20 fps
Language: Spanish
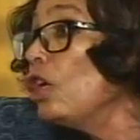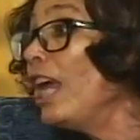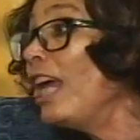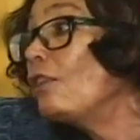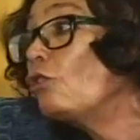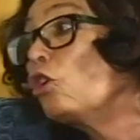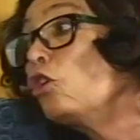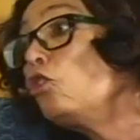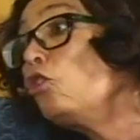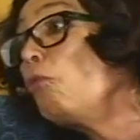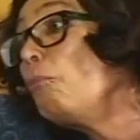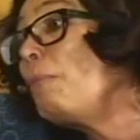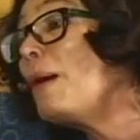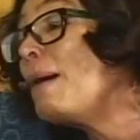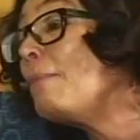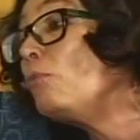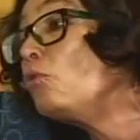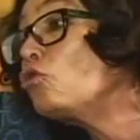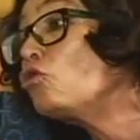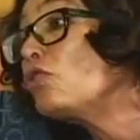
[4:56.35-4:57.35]
entonces nos
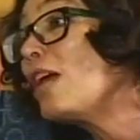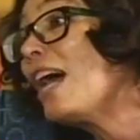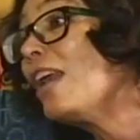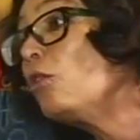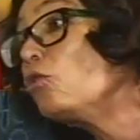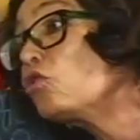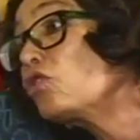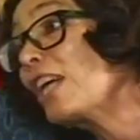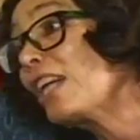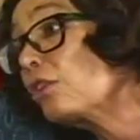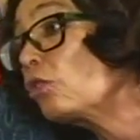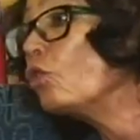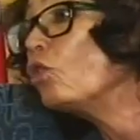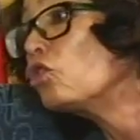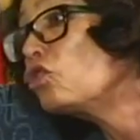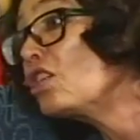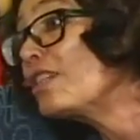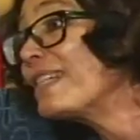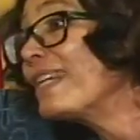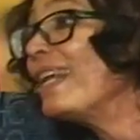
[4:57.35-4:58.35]
vamos a los
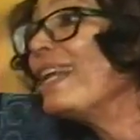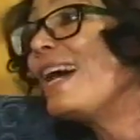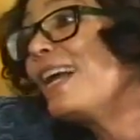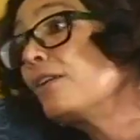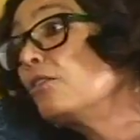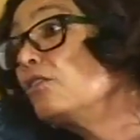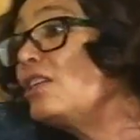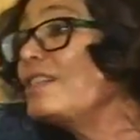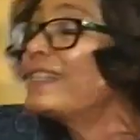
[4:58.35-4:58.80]
14 salarios